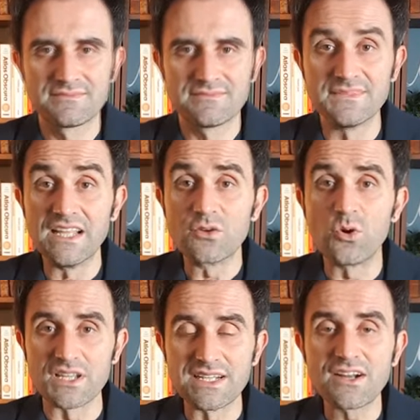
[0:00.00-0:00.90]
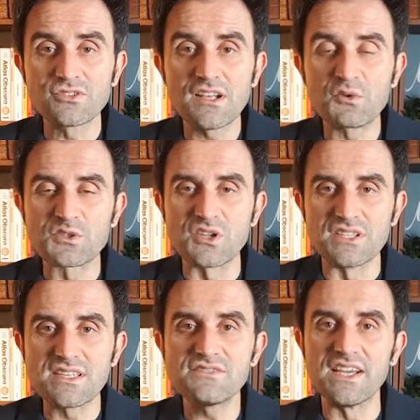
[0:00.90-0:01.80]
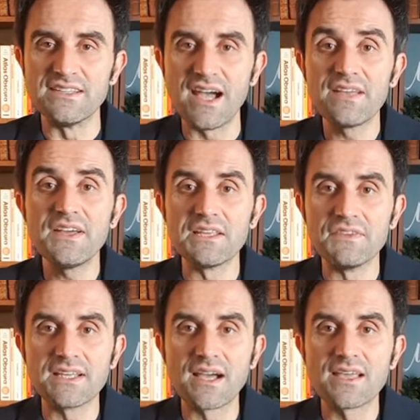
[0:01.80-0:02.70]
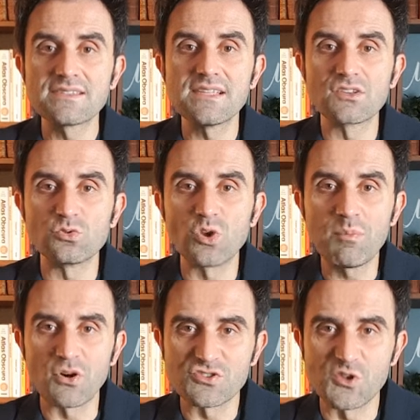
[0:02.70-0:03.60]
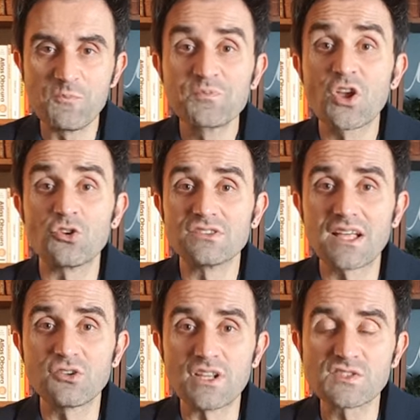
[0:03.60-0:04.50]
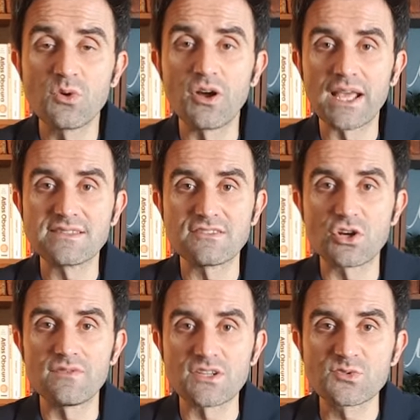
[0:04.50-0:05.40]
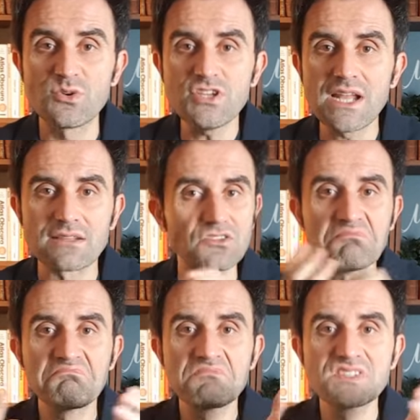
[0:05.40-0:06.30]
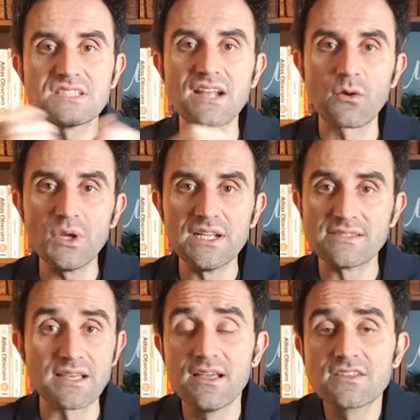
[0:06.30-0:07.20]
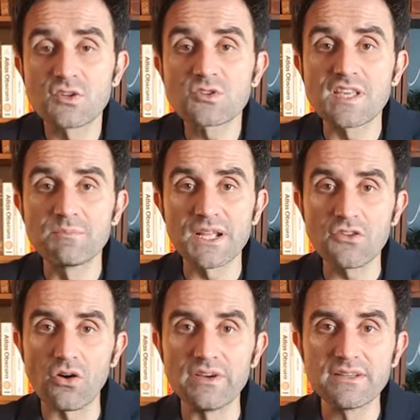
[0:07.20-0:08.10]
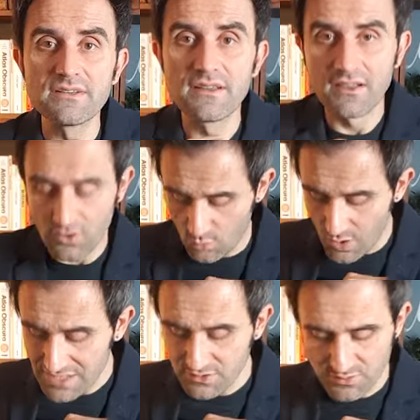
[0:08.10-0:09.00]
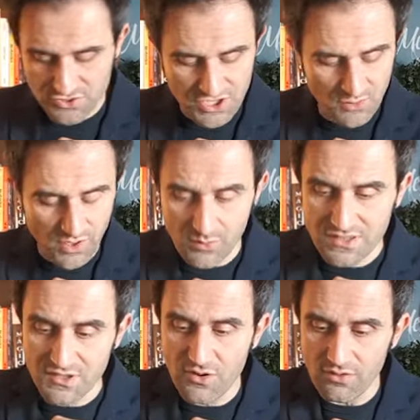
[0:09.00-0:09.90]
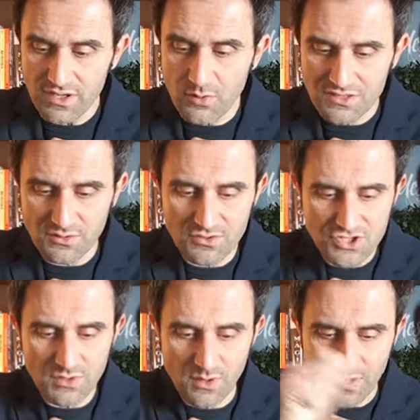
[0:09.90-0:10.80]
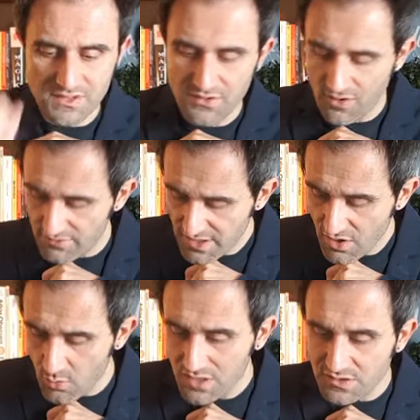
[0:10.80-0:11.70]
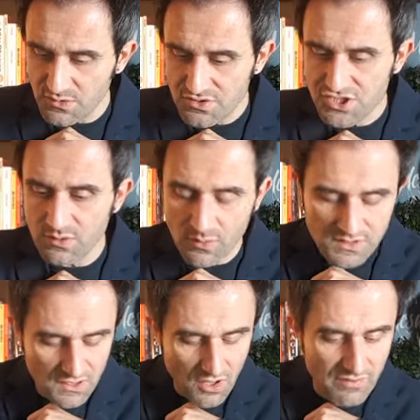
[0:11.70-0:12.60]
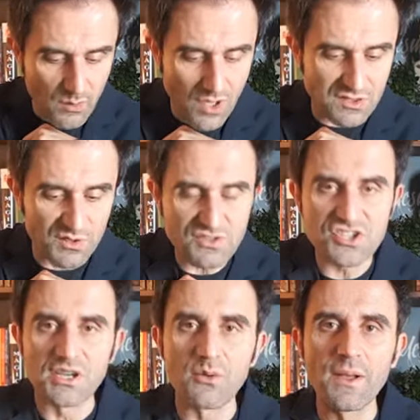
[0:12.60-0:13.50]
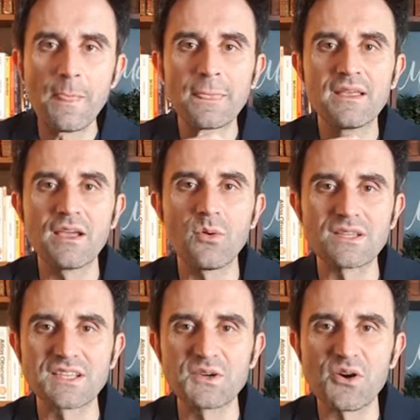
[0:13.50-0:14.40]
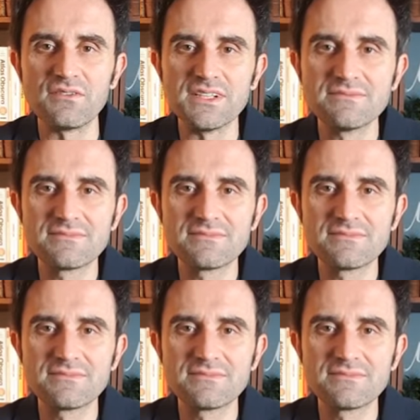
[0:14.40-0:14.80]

Nel cuore della notte il custode si sveglia e verifica che sia tutto a posto. Contando le suore che si trovano su ogni lato, si tranquillizza. Sono sempre nove. 41549, 41549, 41549, 415 e 49.